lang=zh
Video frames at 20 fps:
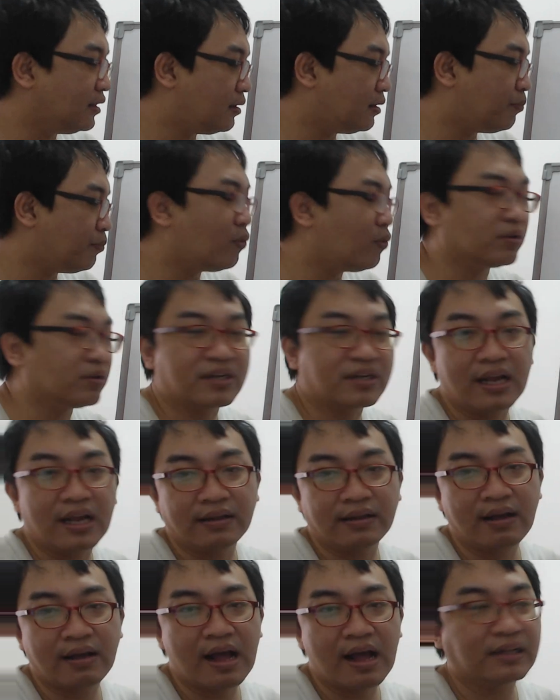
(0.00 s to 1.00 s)
一个破财
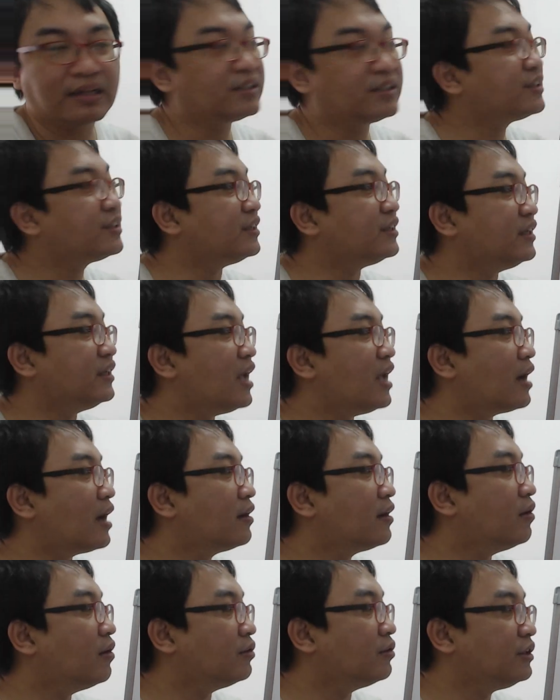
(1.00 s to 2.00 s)
还是一样
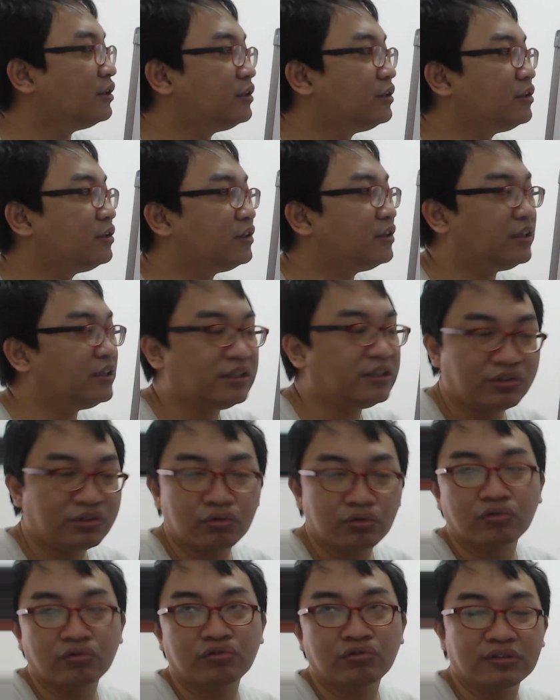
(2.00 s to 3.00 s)
哦，依依
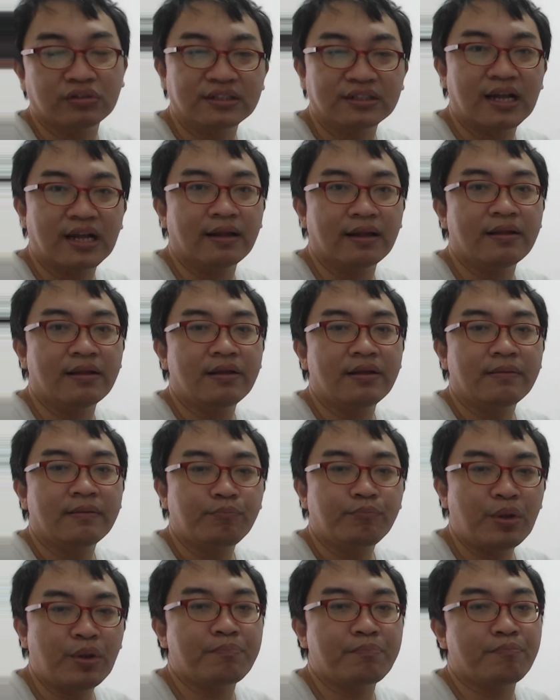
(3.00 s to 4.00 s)
旧存在，
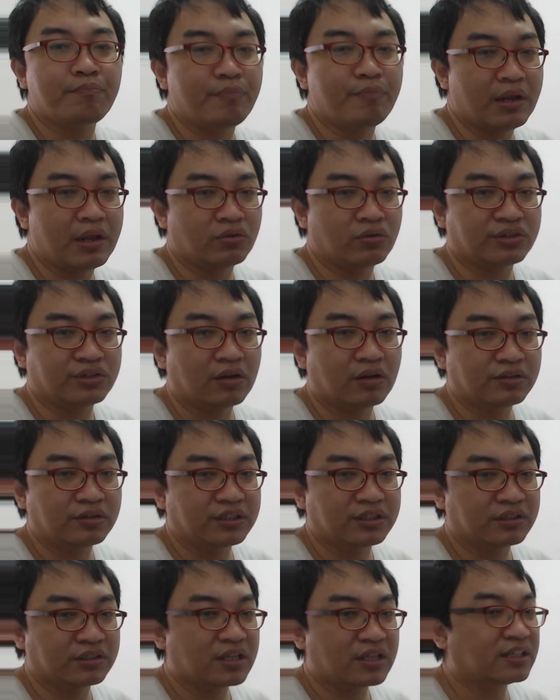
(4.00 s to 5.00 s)
并没有消
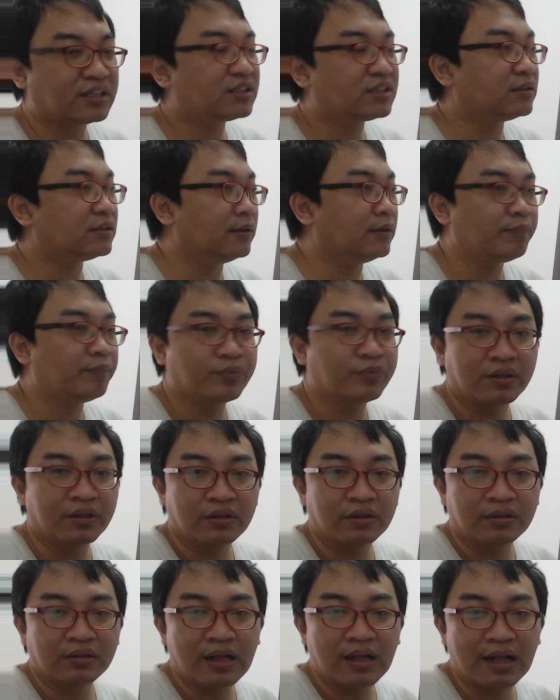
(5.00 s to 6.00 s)
失。但是呢，
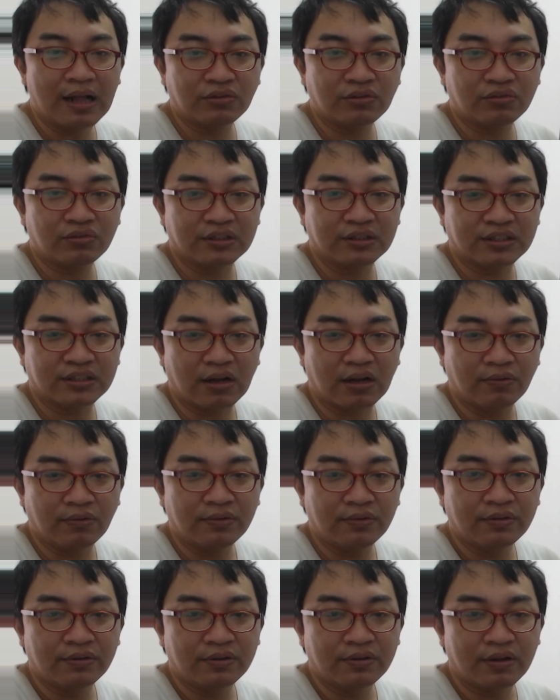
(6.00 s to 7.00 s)
它最少
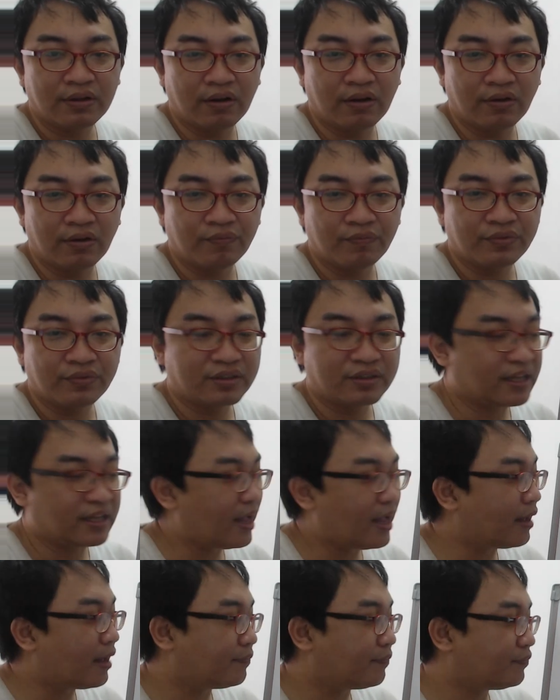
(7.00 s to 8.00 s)
哦怎
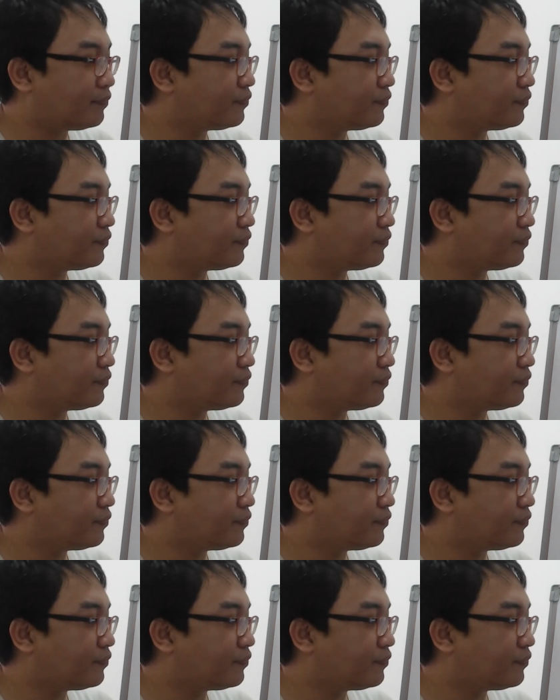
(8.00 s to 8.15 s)
样？